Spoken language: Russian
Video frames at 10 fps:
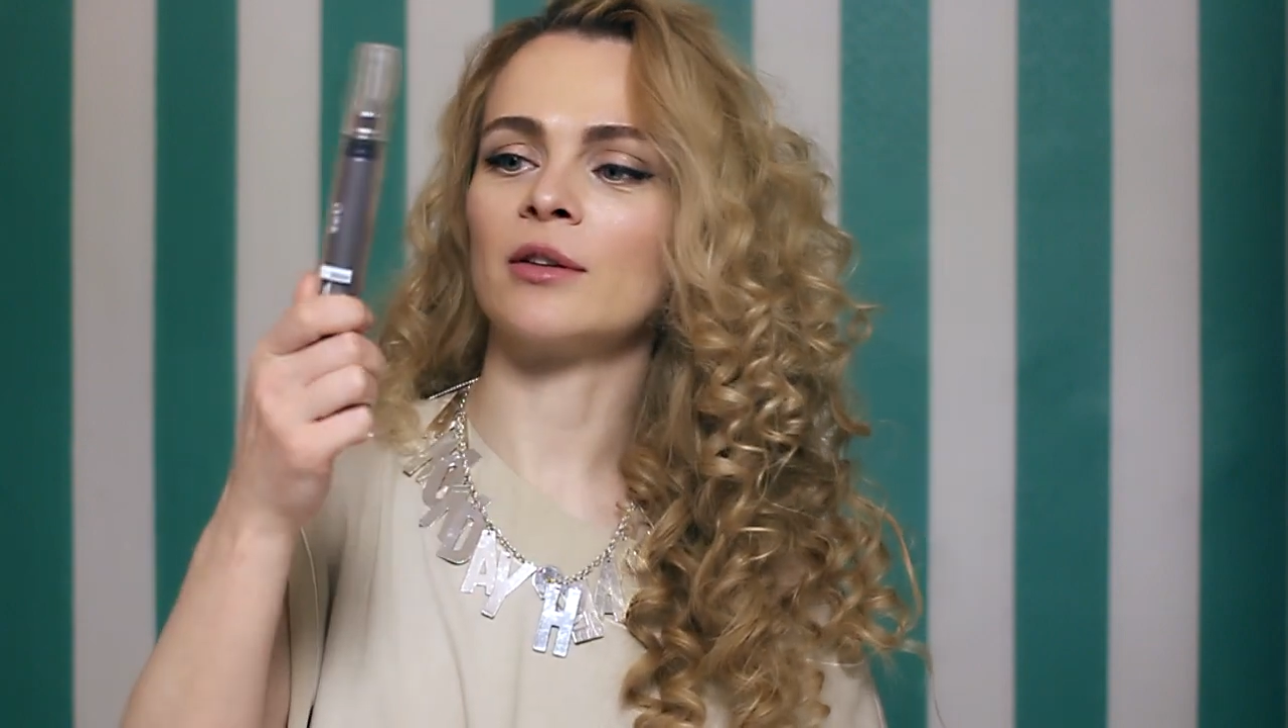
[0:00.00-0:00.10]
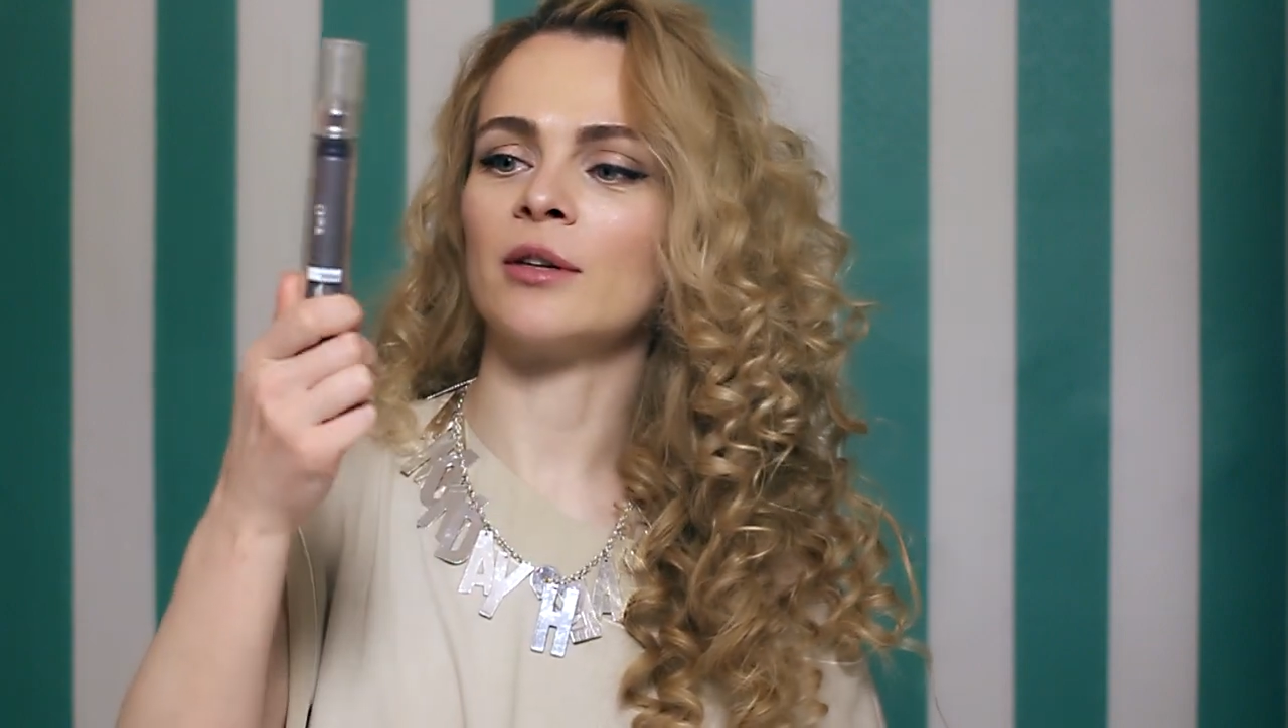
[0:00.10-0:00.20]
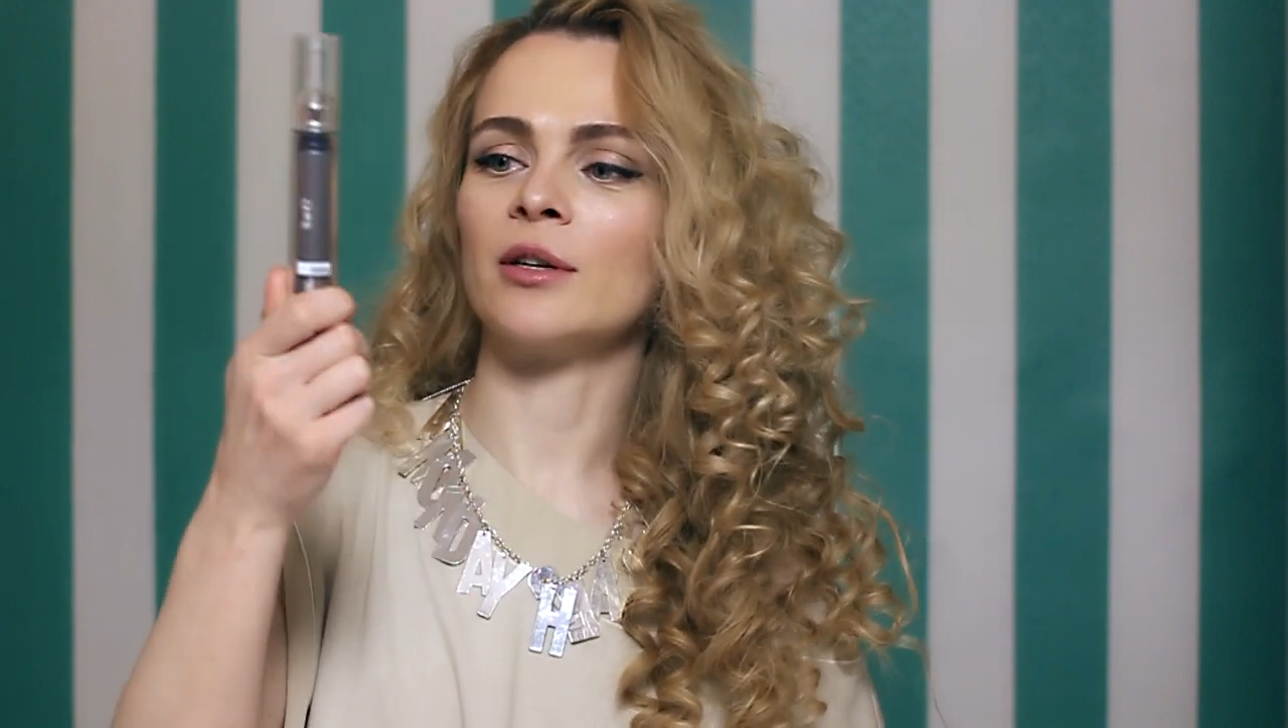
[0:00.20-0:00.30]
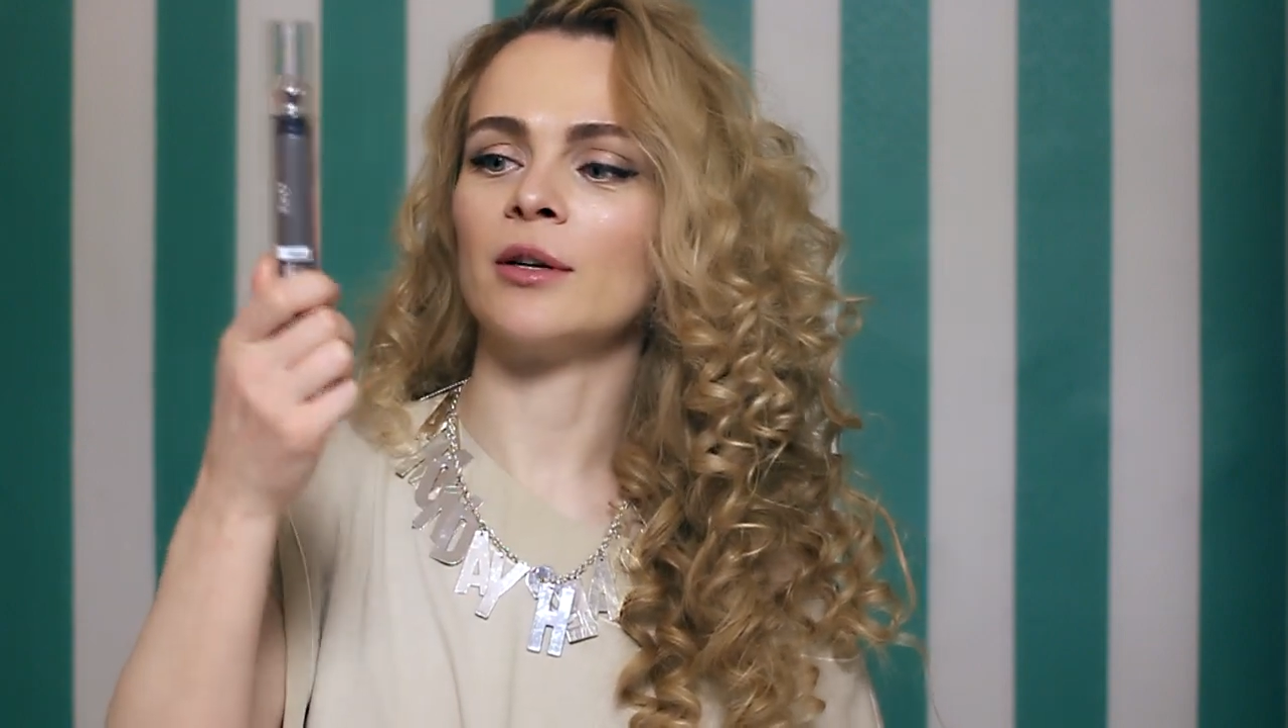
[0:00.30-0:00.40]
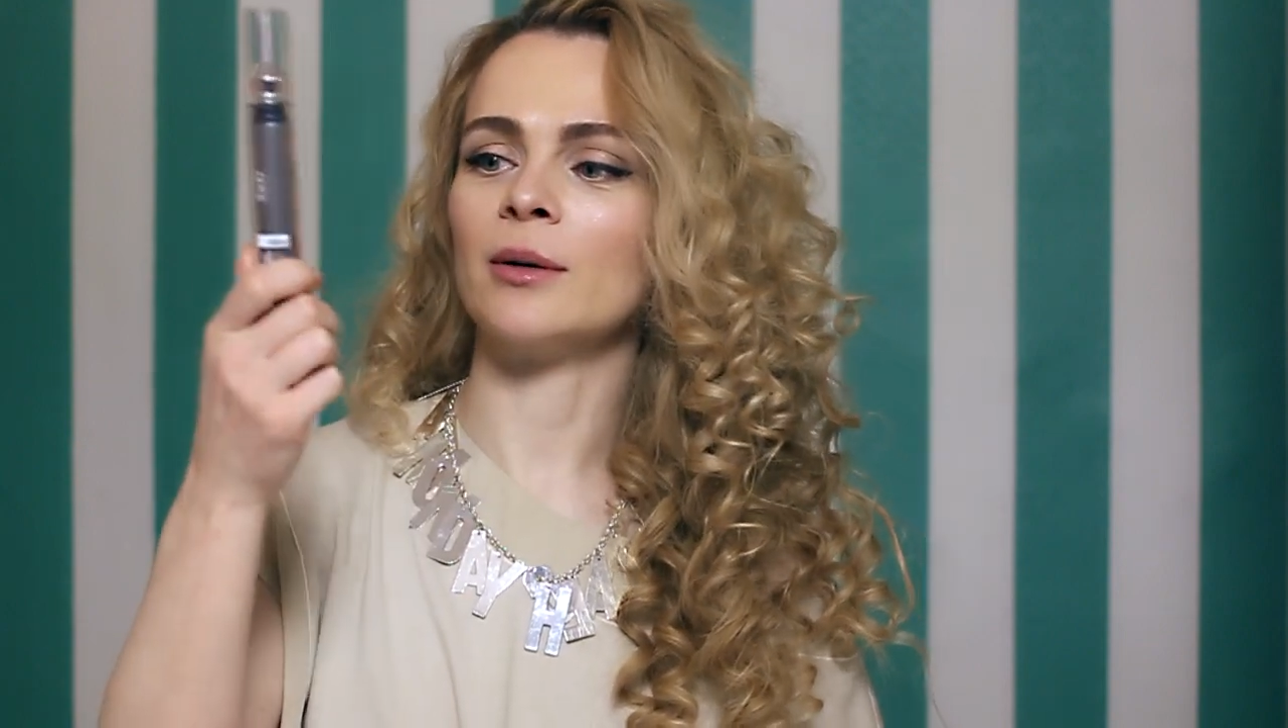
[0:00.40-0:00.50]

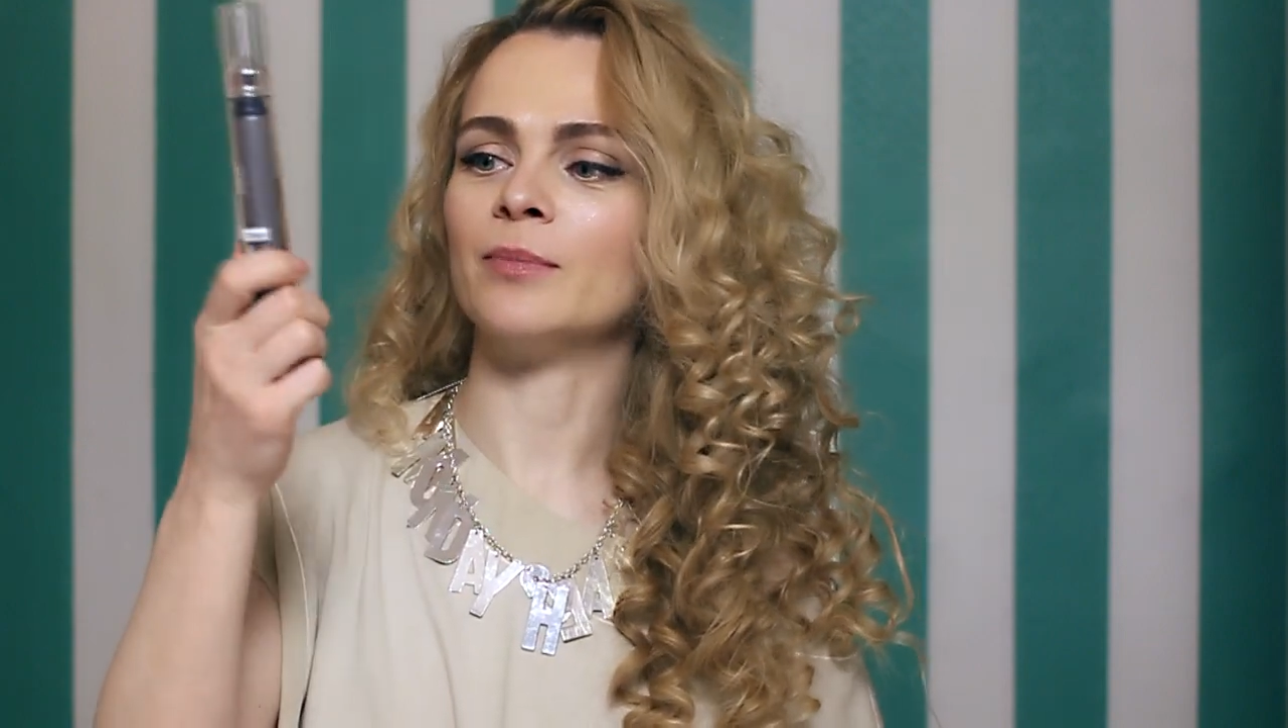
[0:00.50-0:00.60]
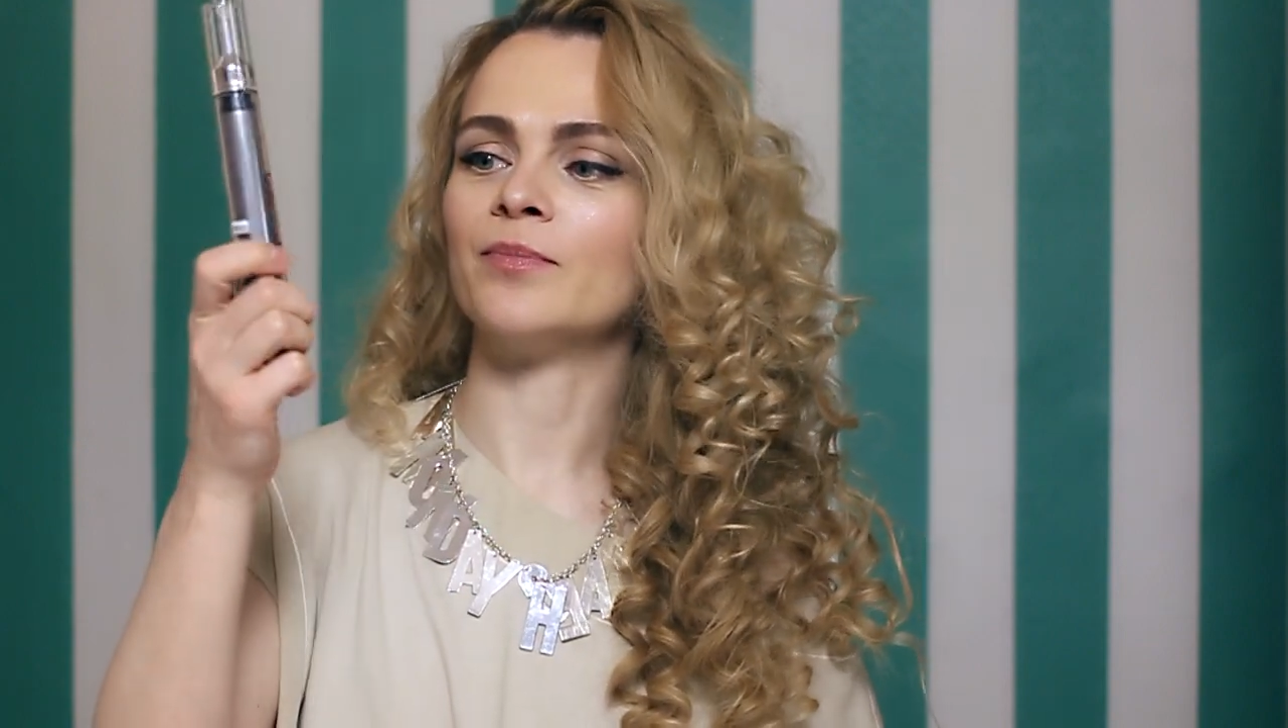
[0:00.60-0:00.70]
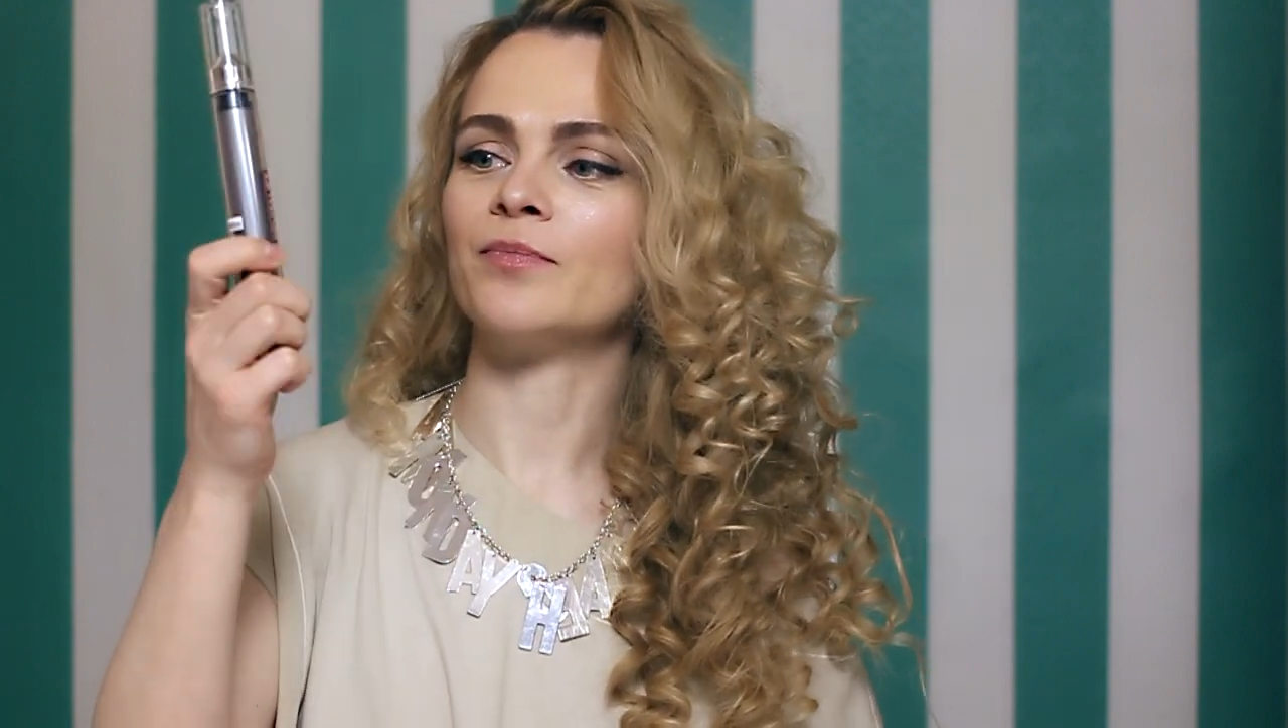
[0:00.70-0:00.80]
э,